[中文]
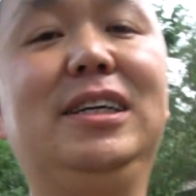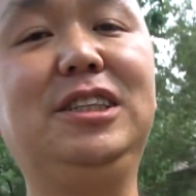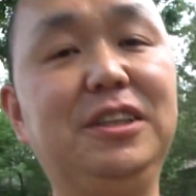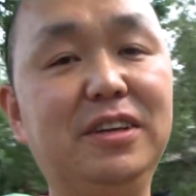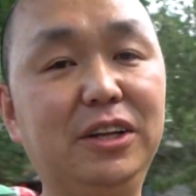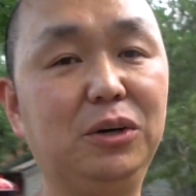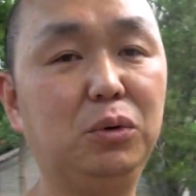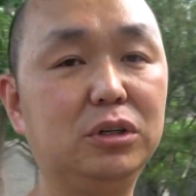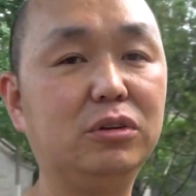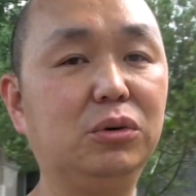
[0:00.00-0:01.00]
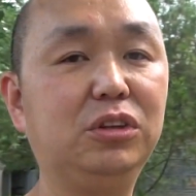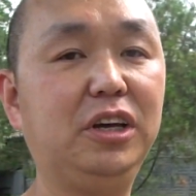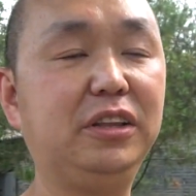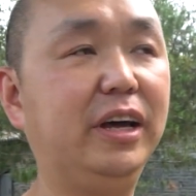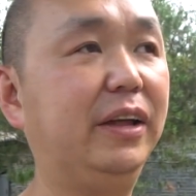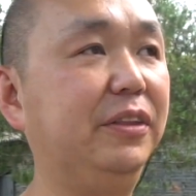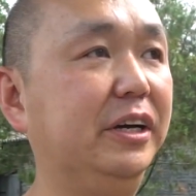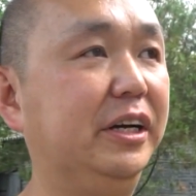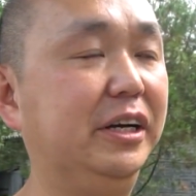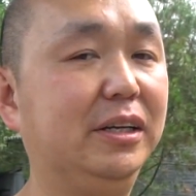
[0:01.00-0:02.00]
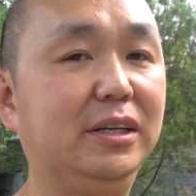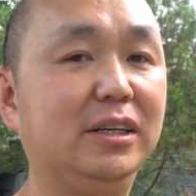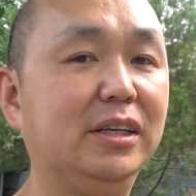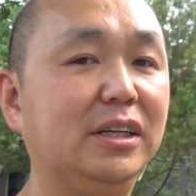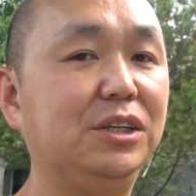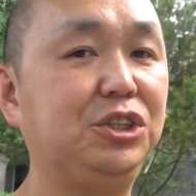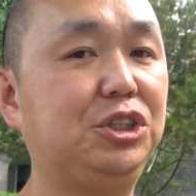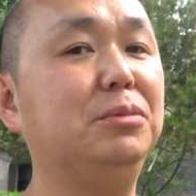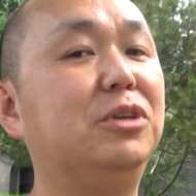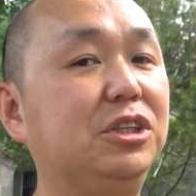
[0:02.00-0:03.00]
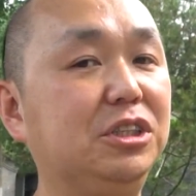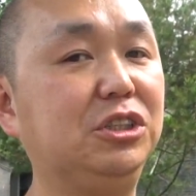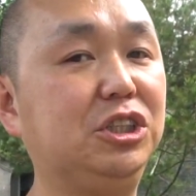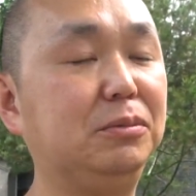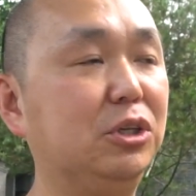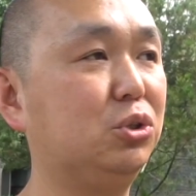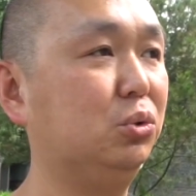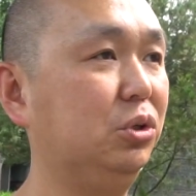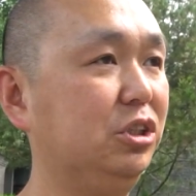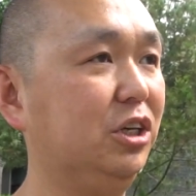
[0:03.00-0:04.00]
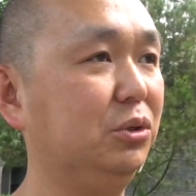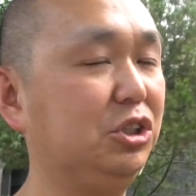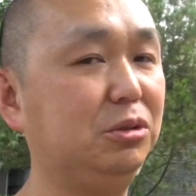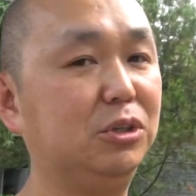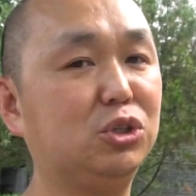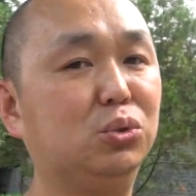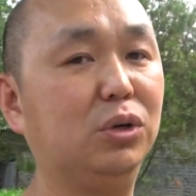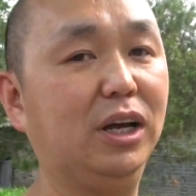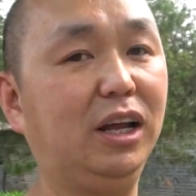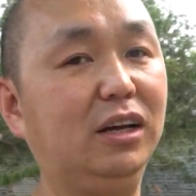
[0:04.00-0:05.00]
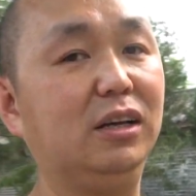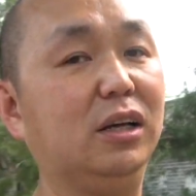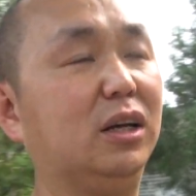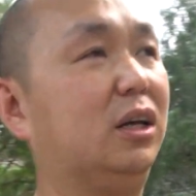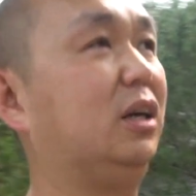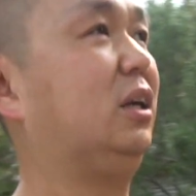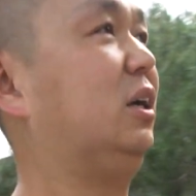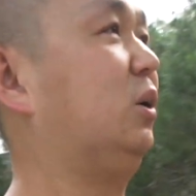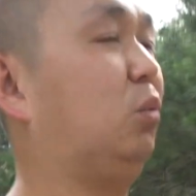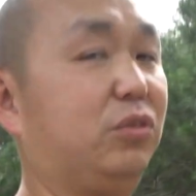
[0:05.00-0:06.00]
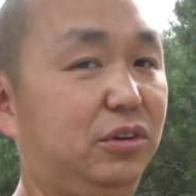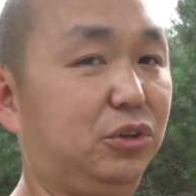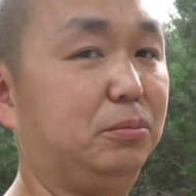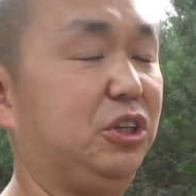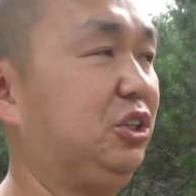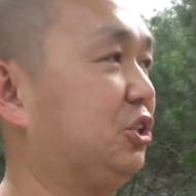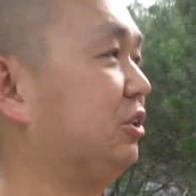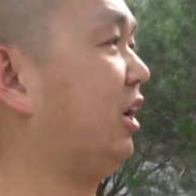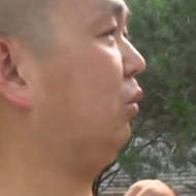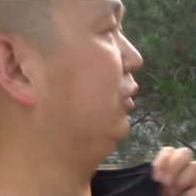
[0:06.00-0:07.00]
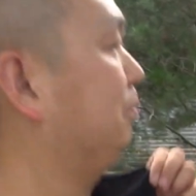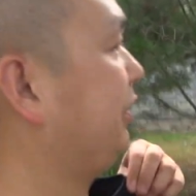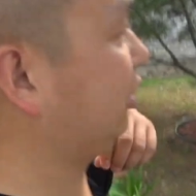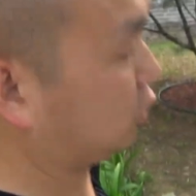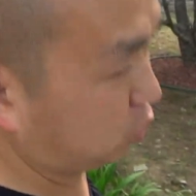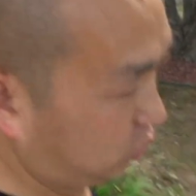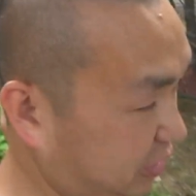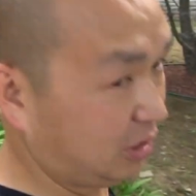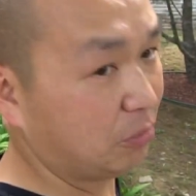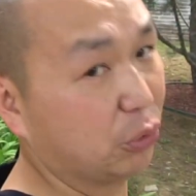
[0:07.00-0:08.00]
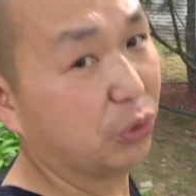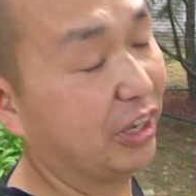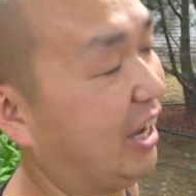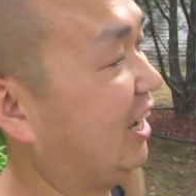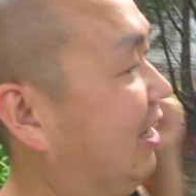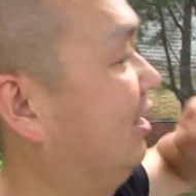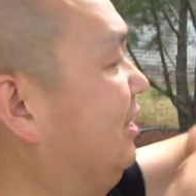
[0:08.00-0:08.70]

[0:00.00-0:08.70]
现在呢，我是从天坛的西门进西门出，现在从西门出来了，我自己都没意识到我的背后出了这么多的汗，